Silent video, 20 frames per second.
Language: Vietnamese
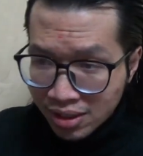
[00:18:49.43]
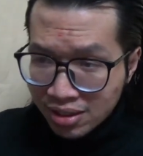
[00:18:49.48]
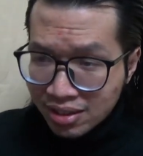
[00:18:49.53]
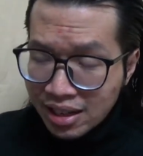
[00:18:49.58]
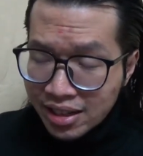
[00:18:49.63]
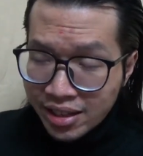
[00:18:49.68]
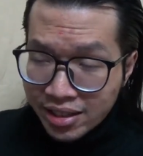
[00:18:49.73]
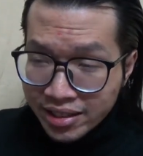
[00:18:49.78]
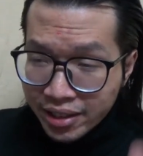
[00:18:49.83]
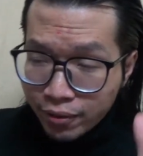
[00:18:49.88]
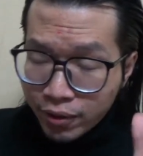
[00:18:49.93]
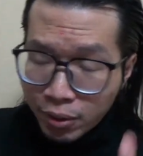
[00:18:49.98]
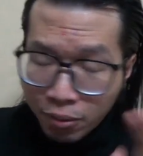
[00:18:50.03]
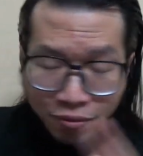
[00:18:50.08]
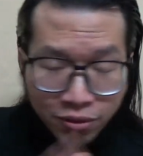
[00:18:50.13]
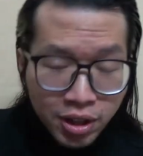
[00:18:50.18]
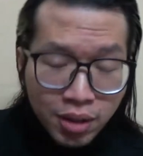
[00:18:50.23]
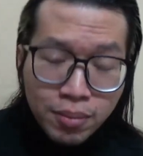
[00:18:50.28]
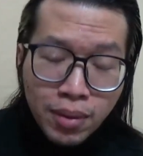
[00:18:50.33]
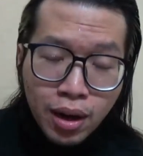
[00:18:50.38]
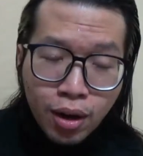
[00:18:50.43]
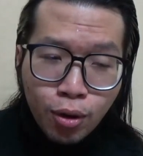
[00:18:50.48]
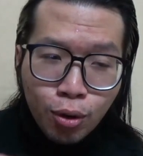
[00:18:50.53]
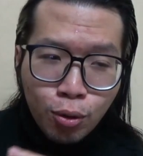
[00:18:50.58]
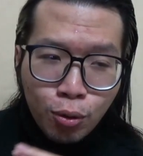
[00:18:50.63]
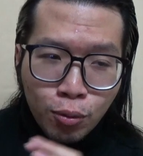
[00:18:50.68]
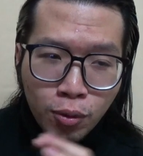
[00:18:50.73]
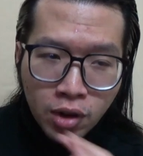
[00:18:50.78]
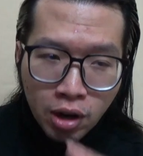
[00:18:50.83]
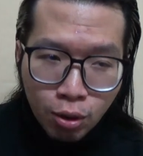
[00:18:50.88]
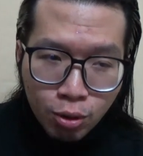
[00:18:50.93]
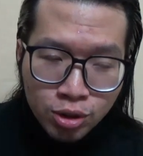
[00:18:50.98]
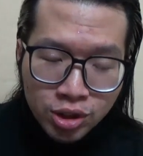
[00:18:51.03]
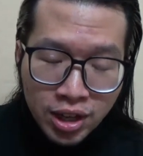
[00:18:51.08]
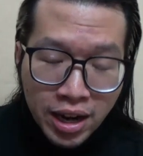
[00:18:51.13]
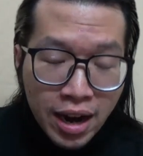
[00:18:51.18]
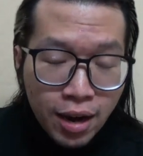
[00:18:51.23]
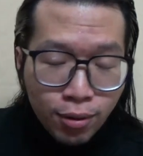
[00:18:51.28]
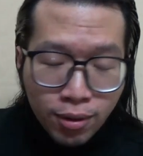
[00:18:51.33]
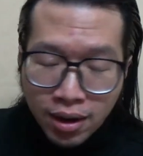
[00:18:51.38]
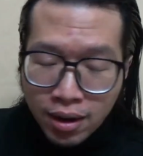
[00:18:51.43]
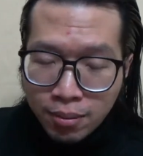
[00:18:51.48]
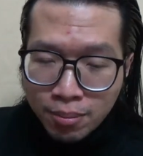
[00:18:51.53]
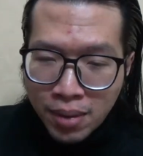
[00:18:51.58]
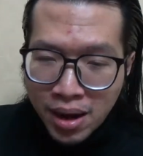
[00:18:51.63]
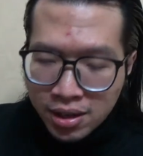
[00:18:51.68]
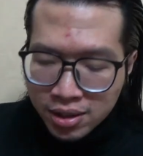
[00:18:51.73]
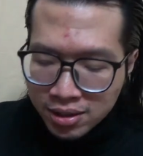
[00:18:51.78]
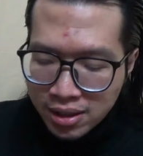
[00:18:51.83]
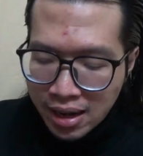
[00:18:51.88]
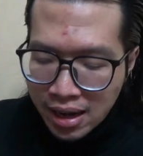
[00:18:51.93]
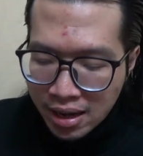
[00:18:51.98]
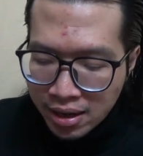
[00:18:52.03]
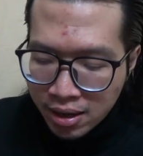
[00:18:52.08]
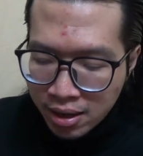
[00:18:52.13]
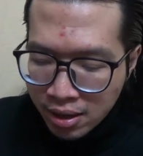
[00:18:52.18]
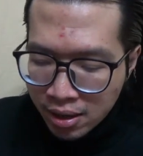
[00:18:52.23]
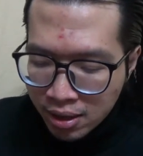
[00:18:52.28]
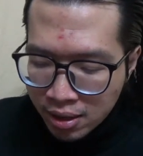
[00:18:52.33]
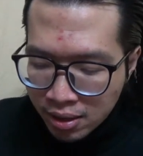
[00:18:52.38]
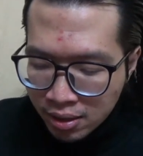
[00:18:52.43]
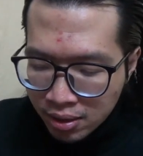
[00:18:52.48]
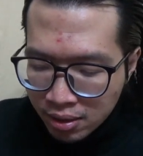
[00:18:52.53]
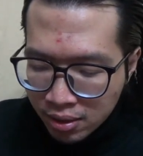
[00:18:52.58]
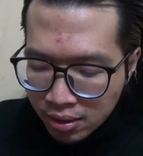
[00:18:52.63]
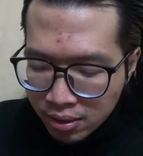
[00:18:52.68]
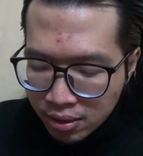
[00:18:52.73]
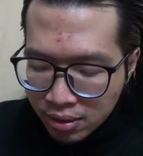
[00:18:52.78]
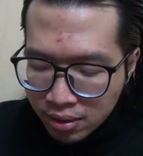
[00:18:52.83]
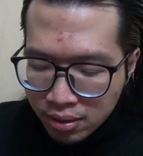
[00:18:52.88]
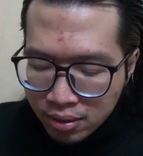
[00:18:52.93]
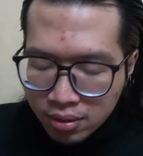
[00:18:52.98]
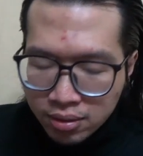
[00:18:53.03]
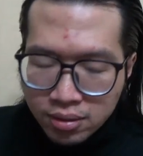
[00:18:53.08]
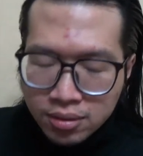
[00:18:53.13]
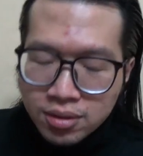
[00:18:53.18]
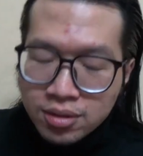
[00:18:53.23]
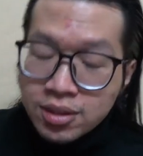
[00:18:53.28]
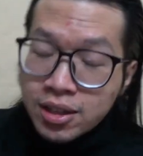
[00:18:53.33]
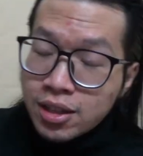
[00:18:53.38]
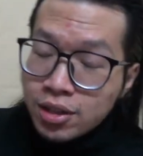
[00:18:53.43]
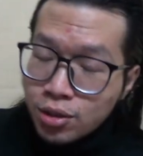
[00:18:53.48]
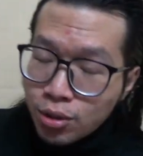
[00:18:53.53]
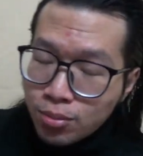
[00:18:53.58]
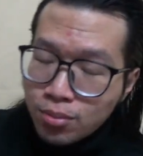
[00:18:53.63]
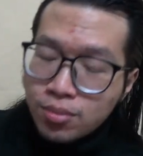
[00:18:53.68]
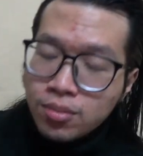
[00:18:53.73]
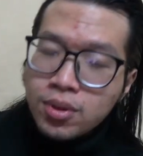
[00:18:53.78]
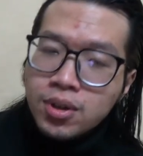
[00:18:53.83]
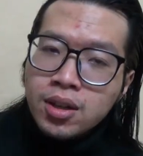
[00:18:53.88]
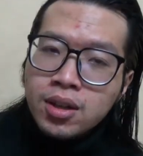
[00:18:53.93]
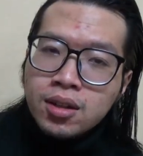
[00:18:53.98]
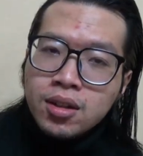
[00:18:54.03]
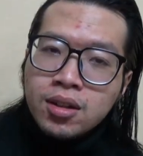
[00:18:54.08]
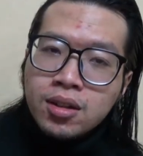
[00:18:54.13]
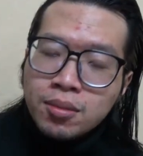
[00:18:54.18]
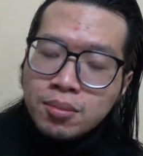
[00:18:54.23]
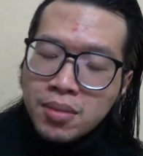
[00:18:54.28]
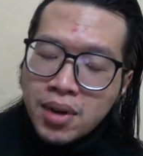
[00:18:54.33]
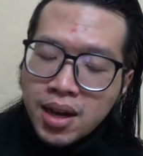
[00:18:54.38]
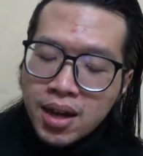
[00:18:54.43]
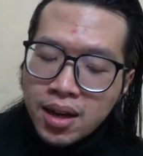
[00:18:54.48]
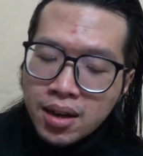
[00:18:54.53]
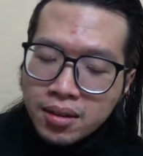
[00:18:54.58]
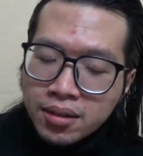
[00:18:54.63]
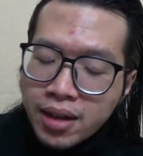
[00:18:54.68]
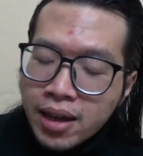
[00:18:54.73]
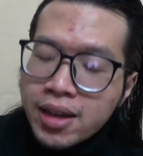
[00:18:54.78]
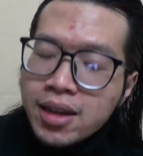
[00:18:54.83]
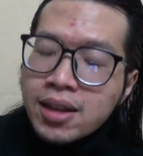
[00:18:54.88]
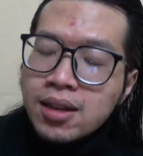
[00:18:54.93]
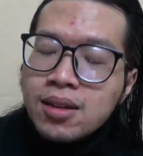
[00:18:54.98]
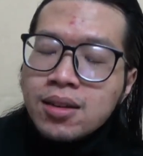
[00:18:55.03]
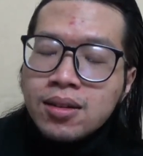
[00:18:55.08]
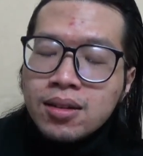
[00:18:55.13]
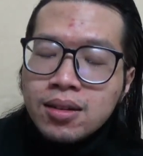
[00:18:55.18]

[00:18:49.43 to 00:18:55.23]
là những sản phẩm firm hold, low size hoặc là mass size uh, dễ dùng mà đây